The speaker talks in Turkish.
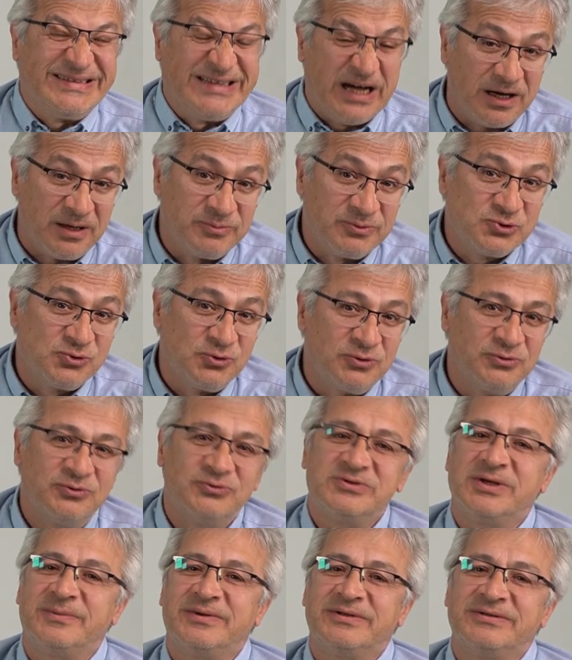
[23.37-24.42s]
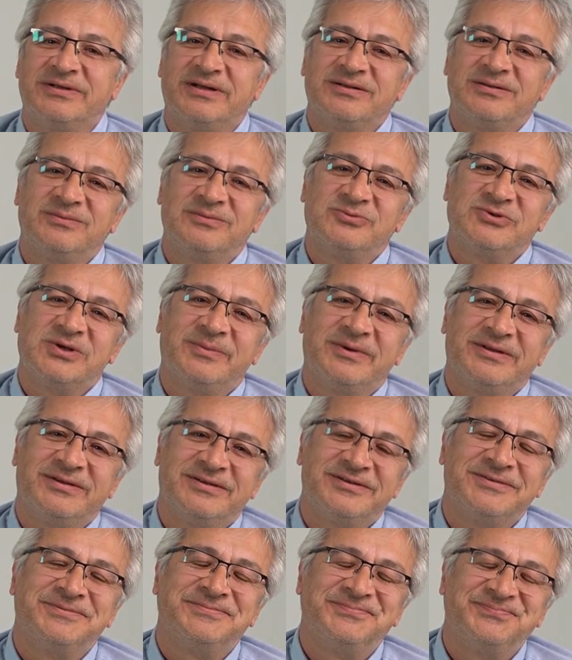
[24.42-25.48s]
kabusu olduğu zamanlardır bu zamanlar.